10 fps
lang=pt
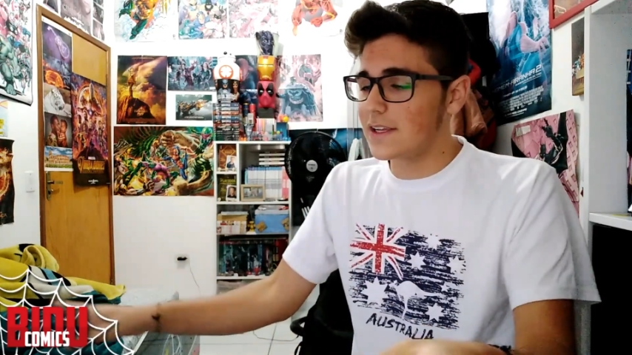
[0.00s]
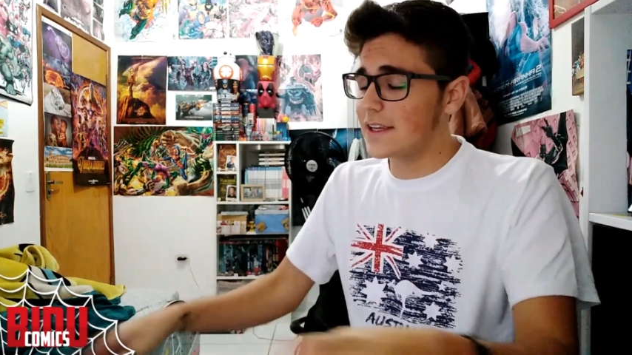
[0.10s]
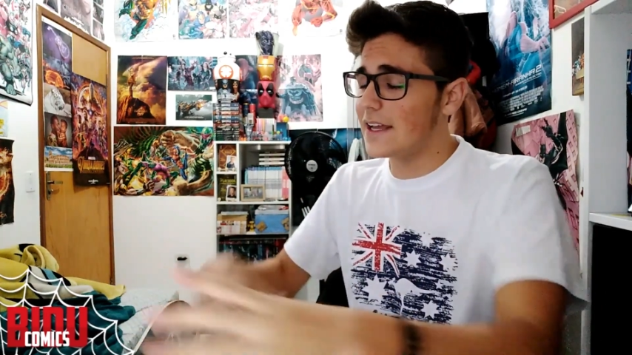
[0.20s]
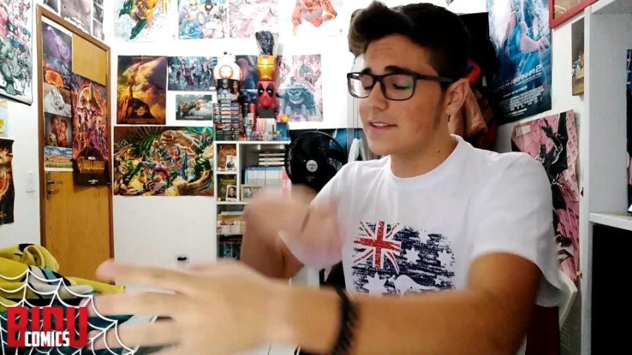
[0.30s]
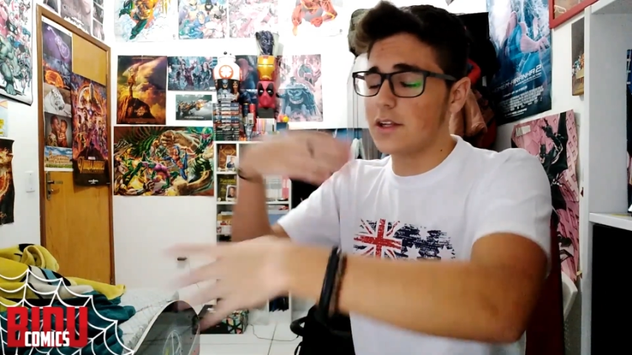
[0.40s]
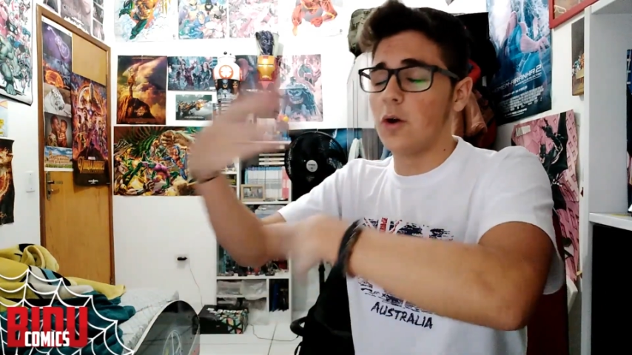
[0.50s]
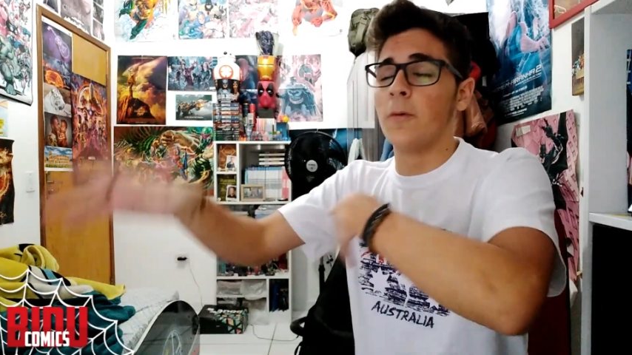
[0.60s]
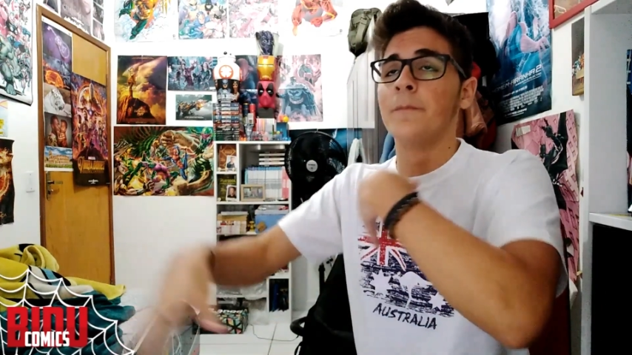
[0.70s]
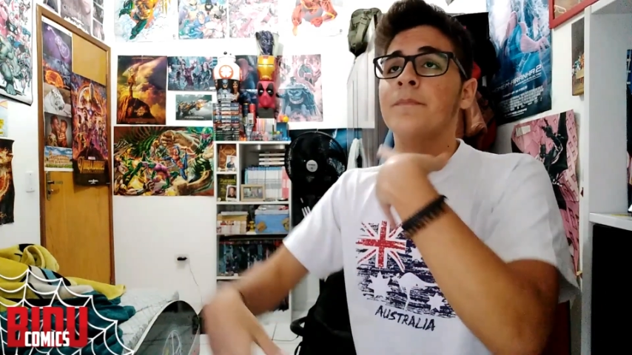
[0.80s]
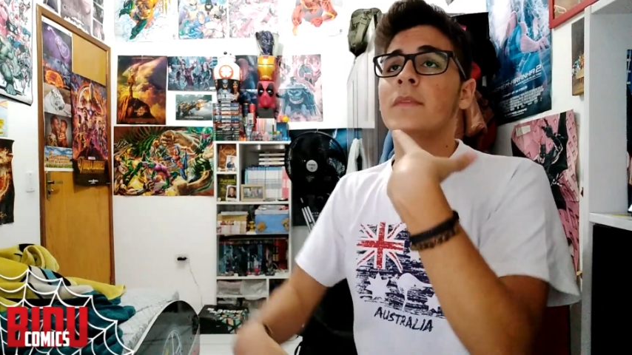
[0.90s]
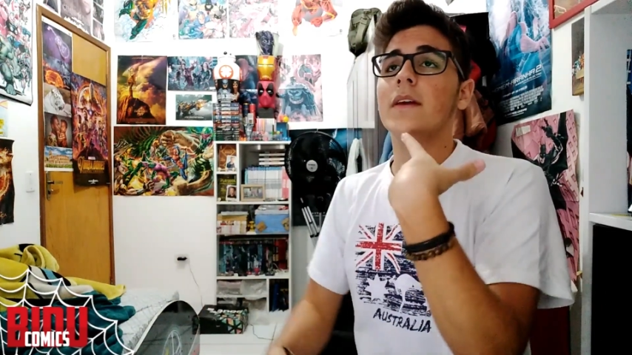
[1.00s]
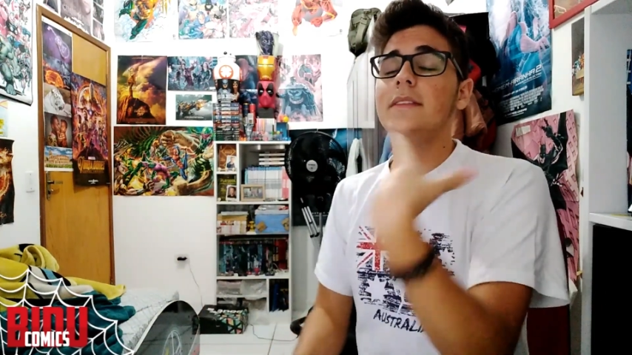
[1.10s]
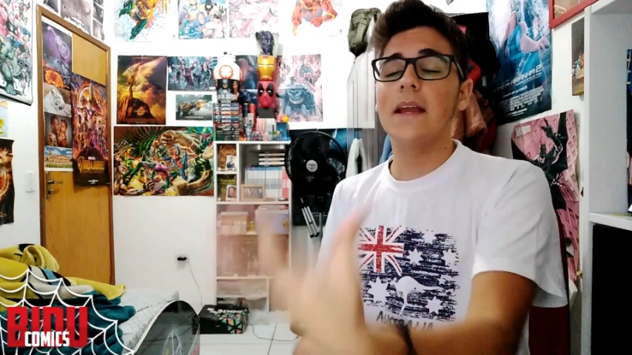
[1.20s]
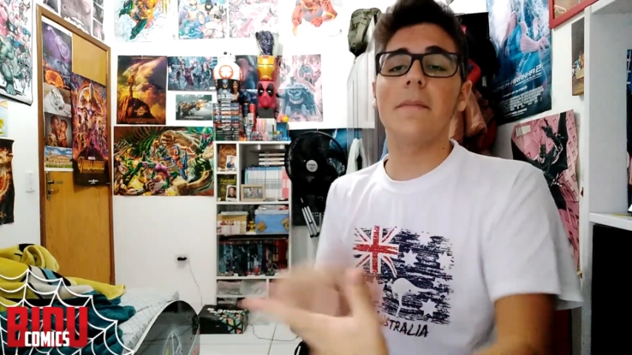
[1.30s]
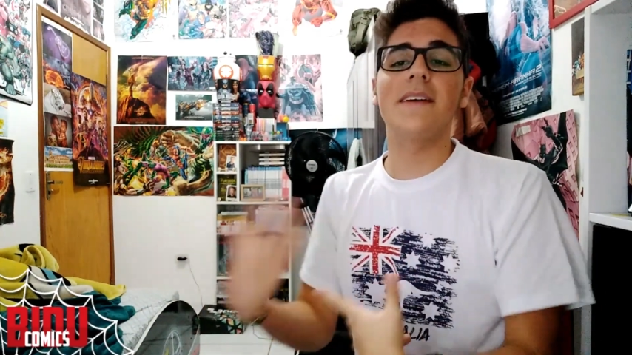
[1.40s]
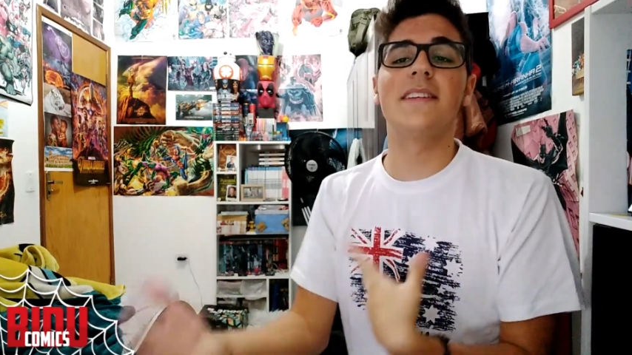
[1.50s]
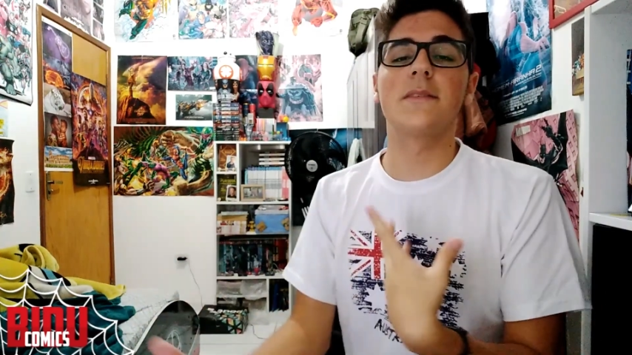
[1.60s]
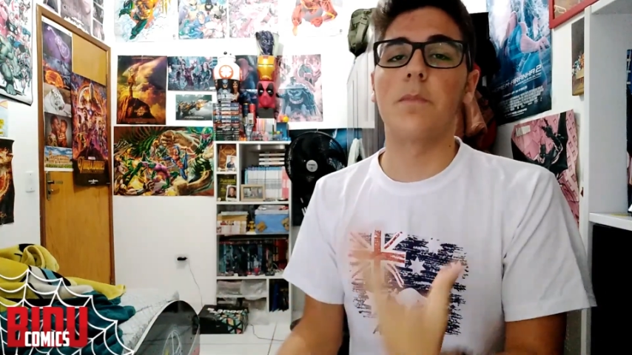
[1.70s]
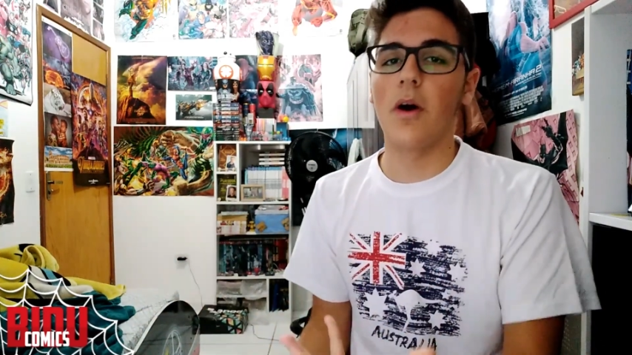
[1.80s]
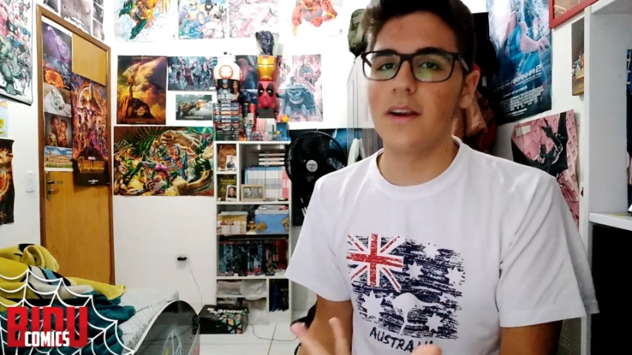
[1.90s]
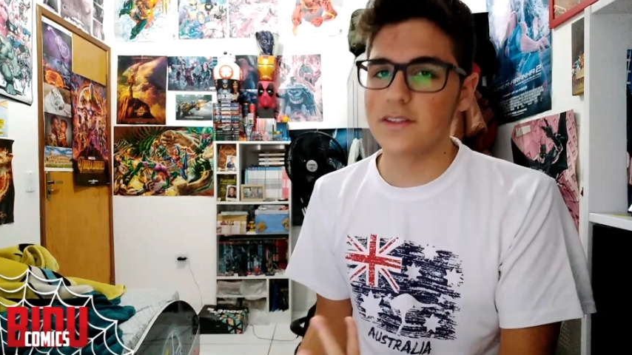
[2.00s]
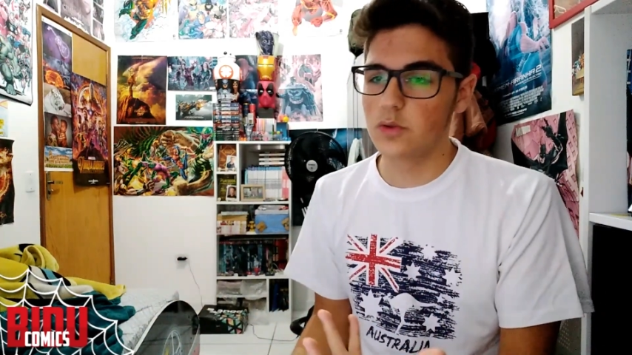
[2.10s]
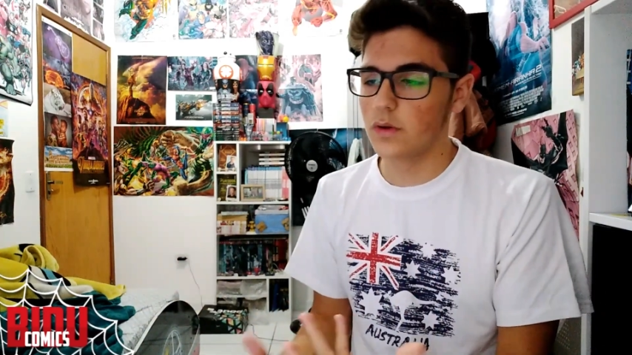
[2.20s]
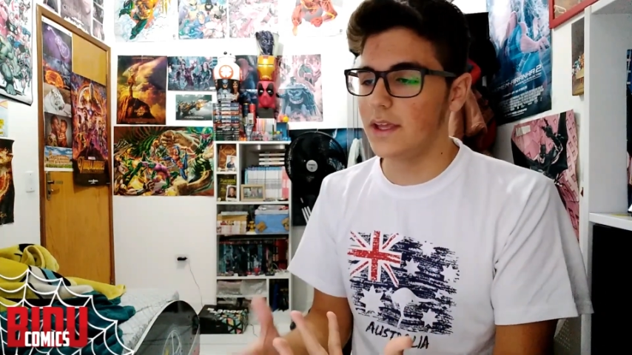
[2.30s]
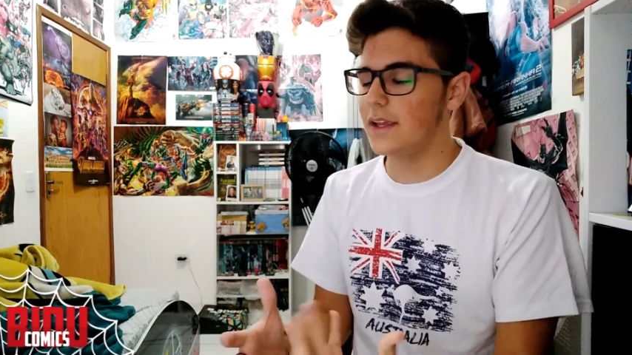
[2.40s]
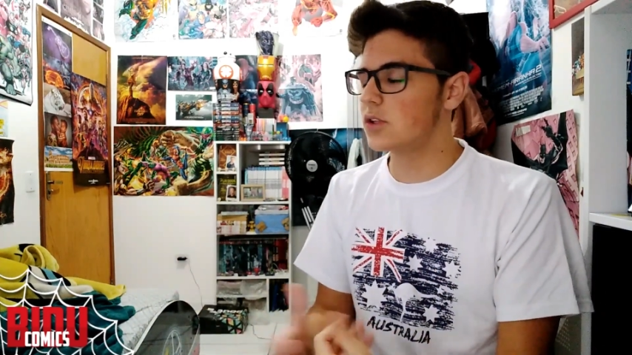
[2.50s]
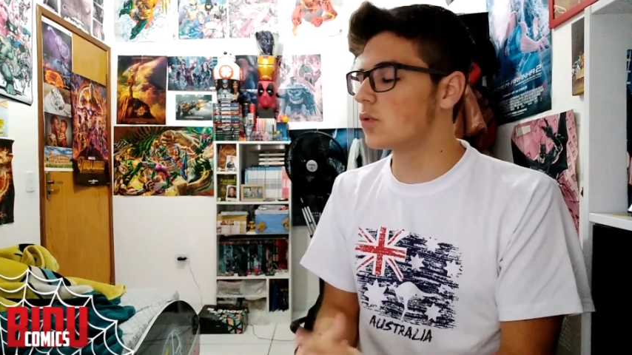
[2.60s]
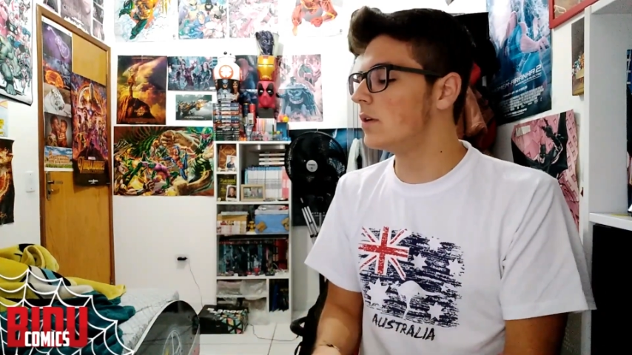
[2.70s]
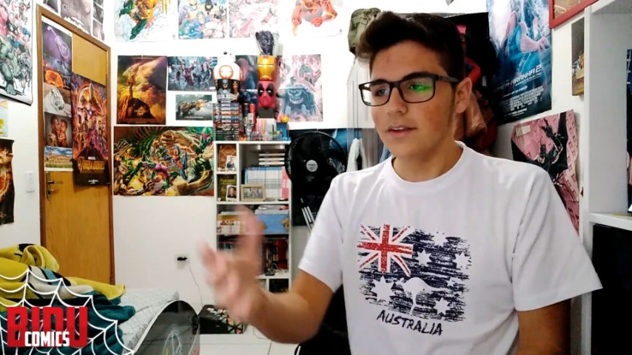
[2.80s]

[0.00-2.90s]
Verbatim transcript: que eles não deem mais spoilers do que isso,